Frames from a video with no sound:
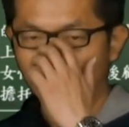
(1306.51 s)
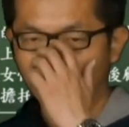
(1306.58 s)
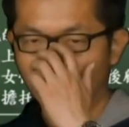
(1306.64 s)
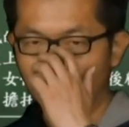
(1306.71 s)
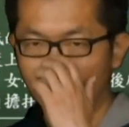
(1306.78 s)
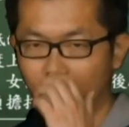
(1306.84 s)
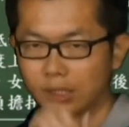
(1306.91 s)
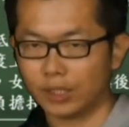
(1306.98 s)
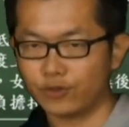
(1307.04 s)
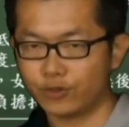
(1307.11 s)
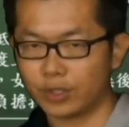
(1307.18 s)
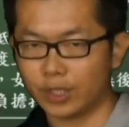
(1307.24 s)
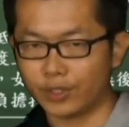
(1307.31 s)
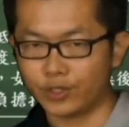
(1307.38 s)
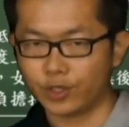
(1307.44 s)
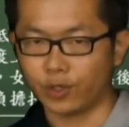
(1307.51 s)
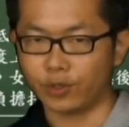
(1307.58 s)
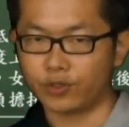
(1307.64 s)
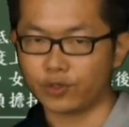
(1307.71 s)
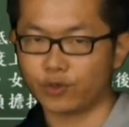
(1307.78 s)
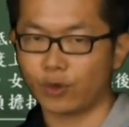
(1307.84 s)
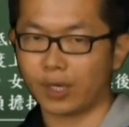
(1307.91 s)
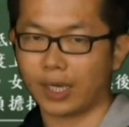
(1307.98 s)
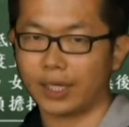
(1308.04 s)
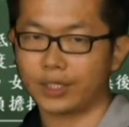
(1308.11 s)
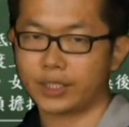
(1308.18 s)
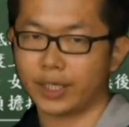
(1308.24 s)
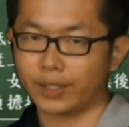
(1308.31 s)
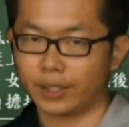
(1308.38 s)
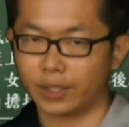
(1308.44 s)
呃，根据研究，就是我刚
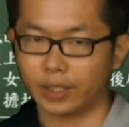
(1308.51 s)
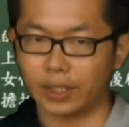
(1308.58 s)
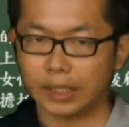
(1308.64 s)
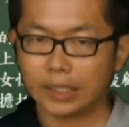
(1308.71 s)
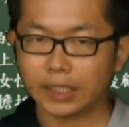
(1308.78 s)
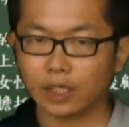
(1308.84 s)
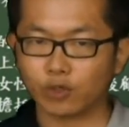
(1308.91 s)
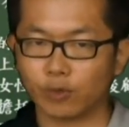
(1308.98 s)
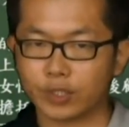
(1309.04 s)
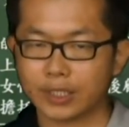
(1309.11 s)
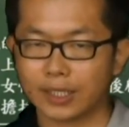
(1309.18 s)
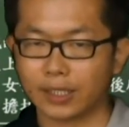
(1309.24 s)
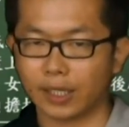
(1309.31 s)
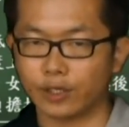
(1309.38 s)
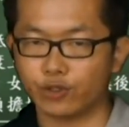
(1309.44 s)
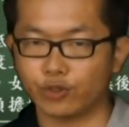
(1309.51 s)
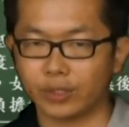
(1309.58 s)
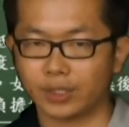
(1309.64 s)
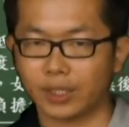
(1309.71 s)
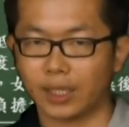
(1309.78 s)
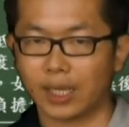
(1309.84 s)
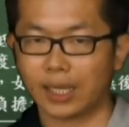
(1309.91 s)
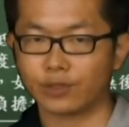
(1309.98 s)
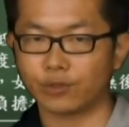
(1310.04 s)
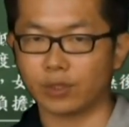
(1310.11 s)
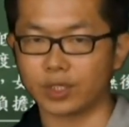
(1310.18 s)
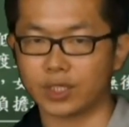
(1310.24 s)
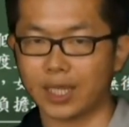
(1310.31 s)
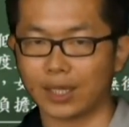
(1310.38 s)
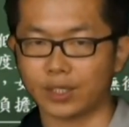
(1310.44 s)
刚讲的，一个国家的 HDI 如
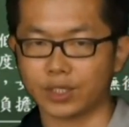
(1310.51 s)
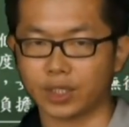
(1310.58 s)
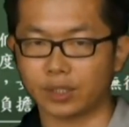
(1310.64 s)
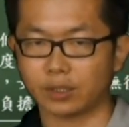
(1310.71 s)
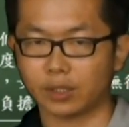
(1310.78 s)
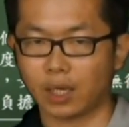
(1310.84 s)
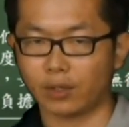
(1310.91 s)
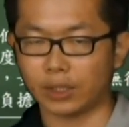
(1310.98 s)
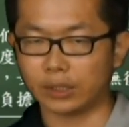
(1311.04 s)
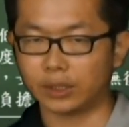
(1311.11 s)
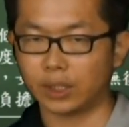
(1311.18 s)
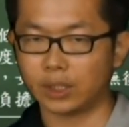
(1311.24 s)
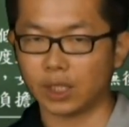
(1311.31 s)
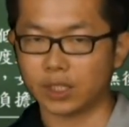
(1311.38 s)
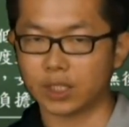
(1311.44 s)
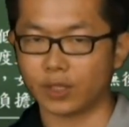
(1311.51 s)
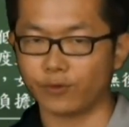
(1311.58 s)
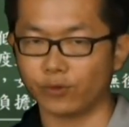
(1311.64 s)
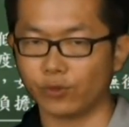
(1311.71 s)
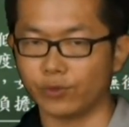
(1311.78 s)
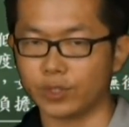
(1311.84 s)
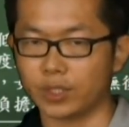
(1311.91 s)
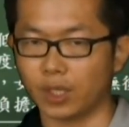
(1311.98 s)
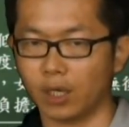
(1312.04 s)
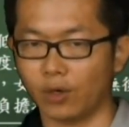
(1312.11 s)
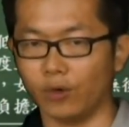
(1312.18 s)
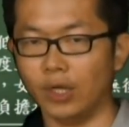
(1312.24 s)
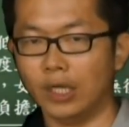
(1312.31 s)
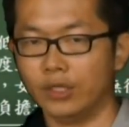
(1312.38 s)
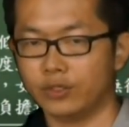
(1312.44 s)
果上升到一定的程度之
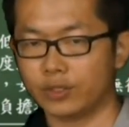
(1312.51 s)
后，